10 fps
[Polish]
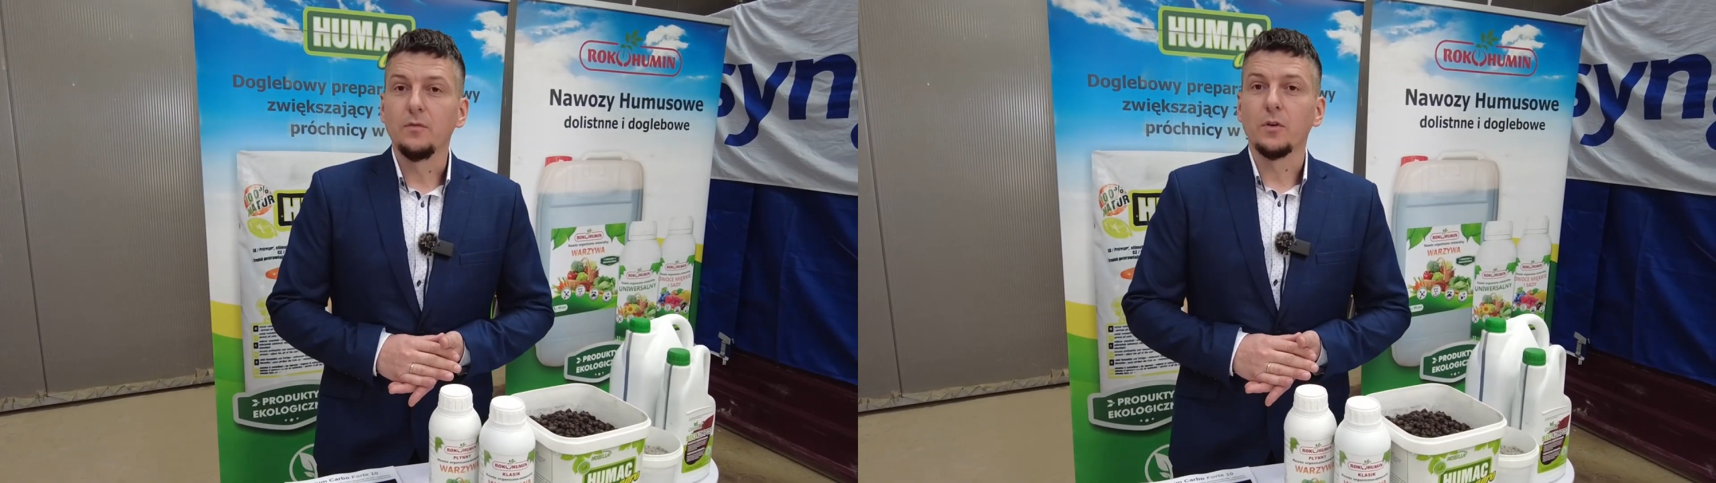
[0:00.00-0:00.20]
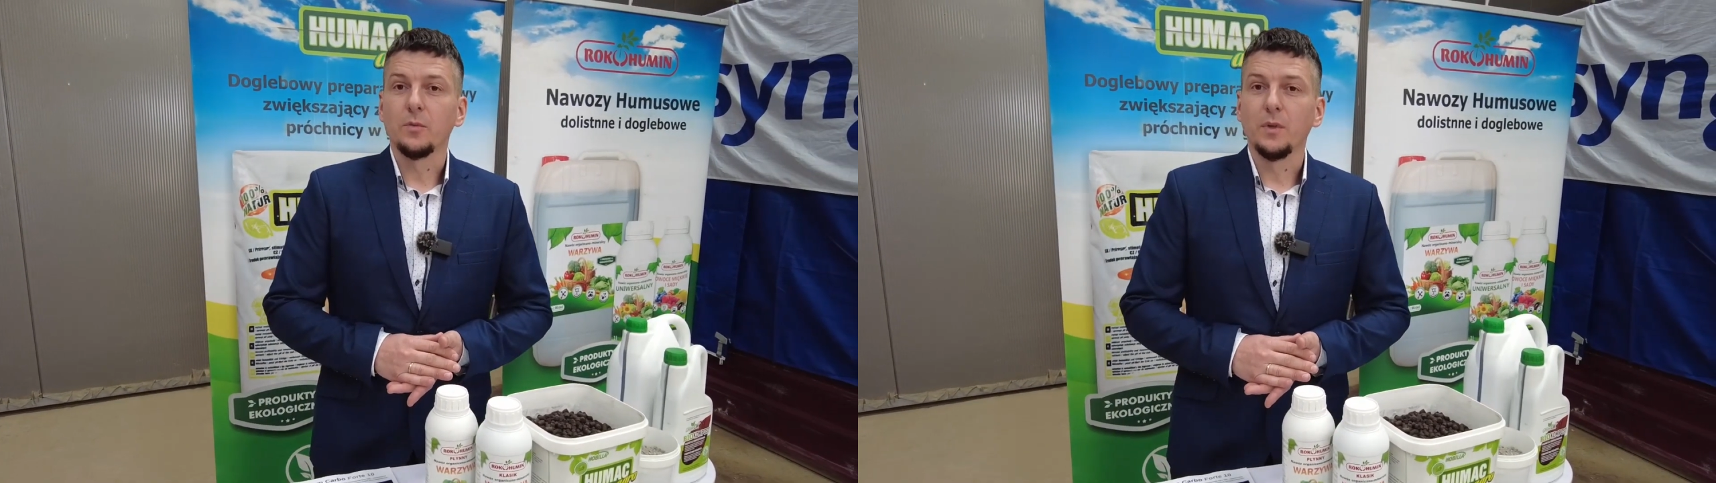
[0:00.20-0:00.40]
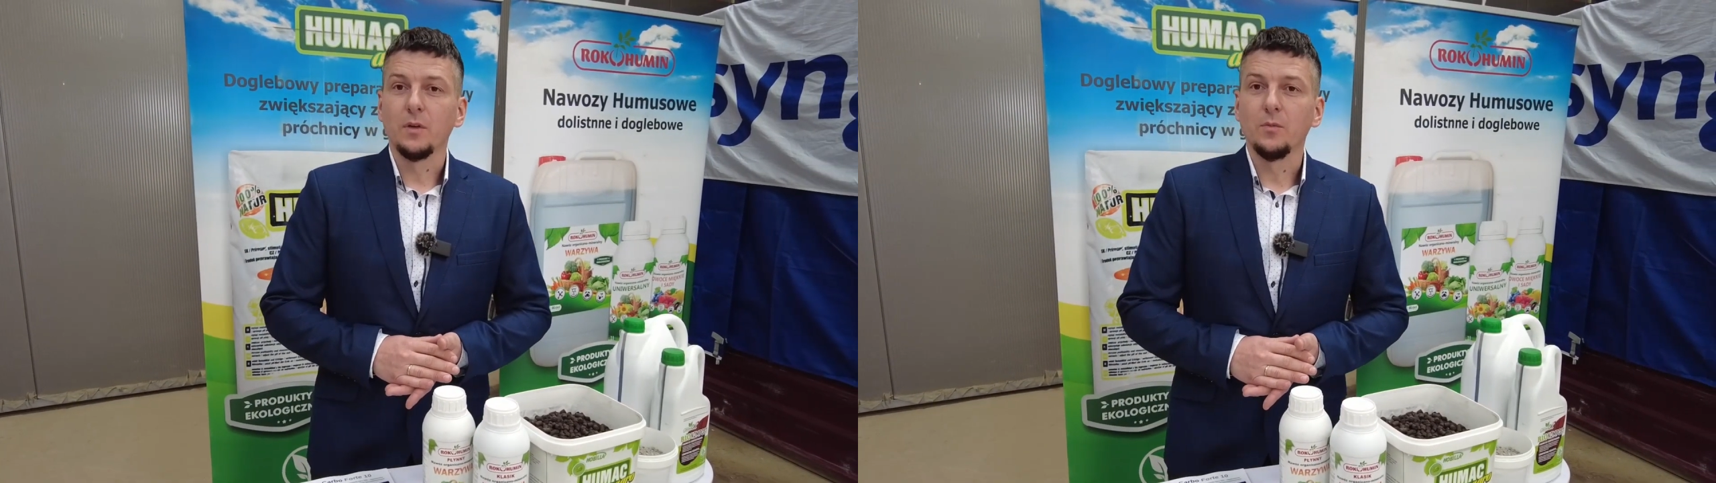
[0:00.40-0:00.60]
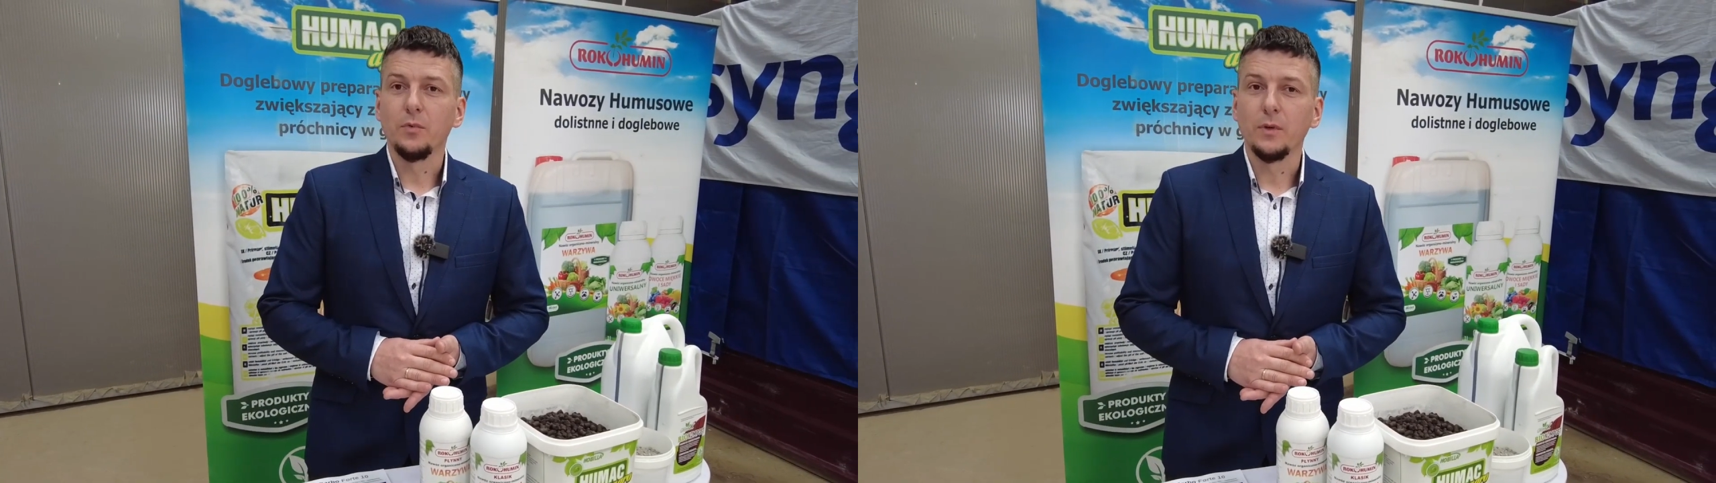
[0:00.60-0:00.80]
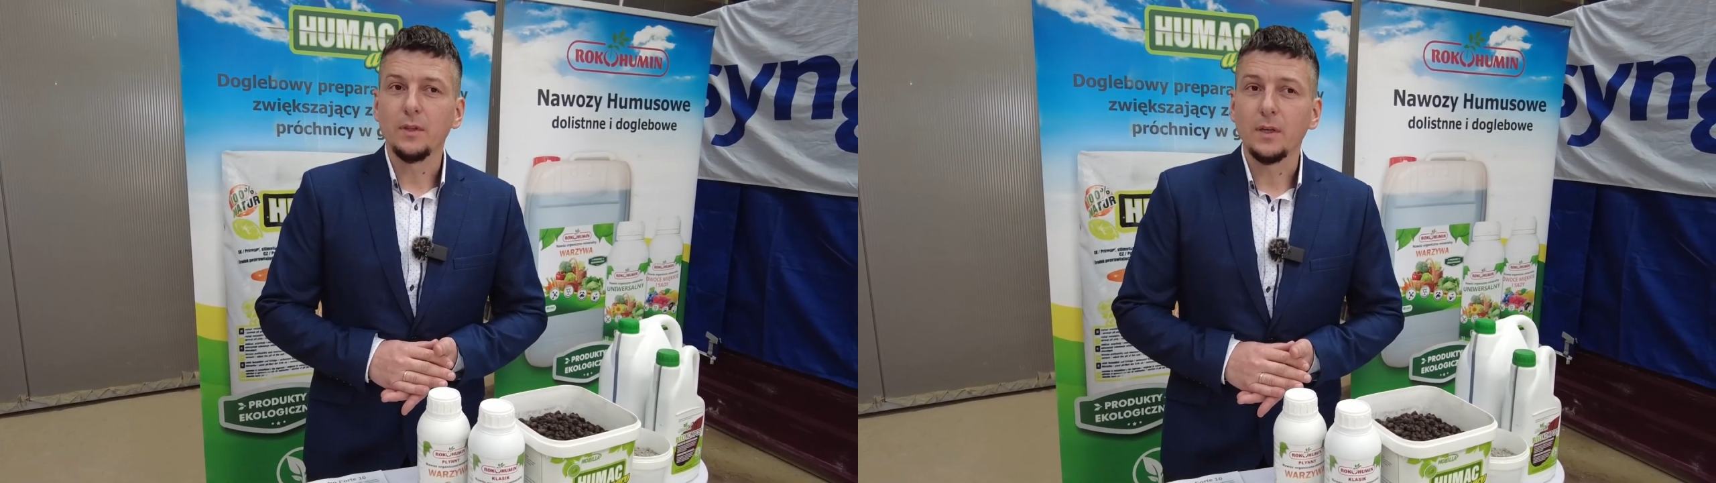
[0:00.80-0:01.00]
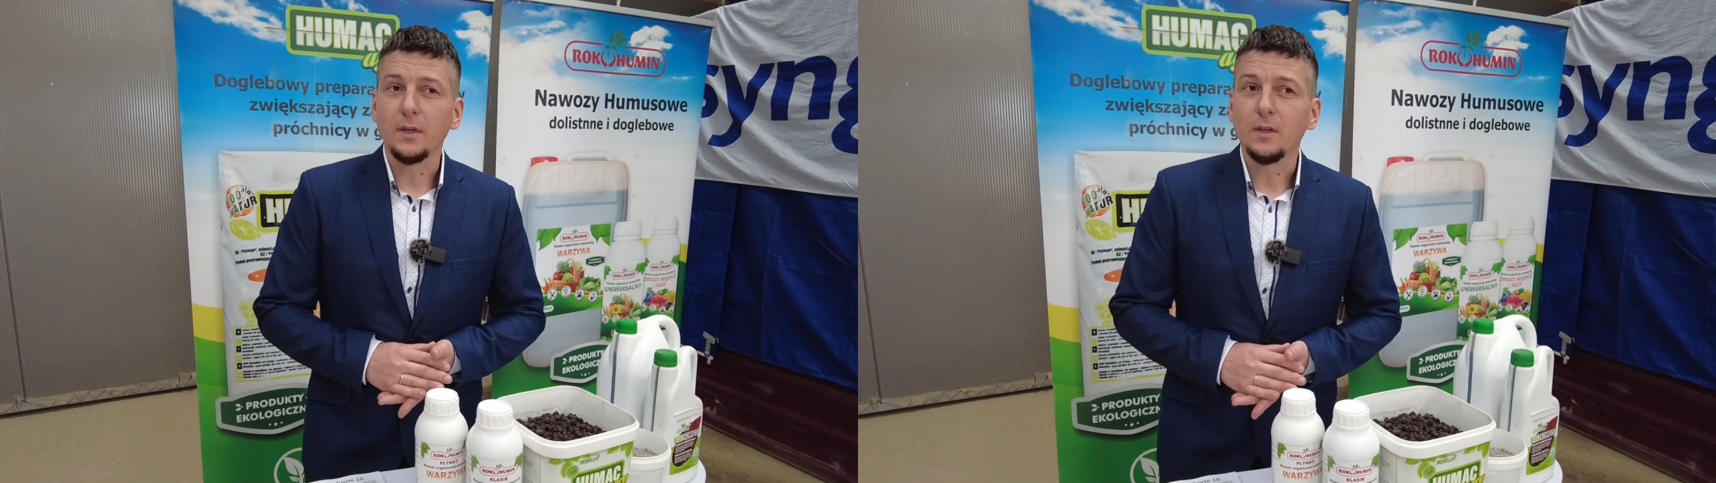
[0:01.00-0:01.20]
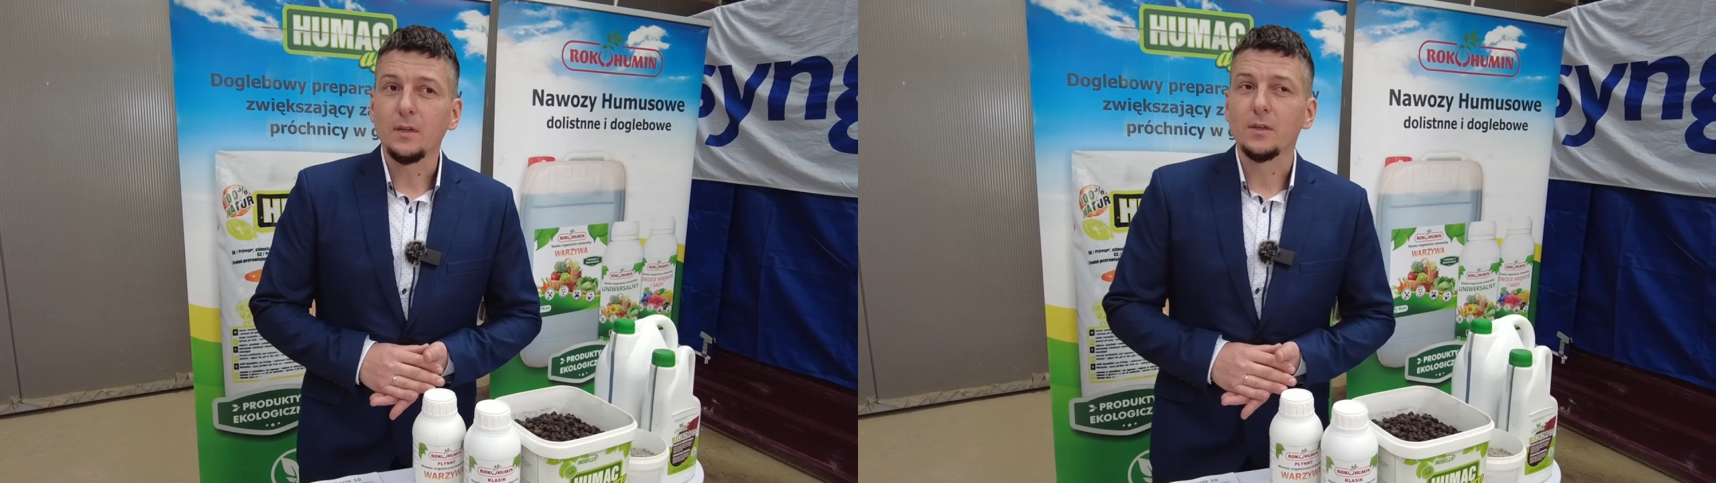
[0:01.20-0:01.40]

w formie płynnej,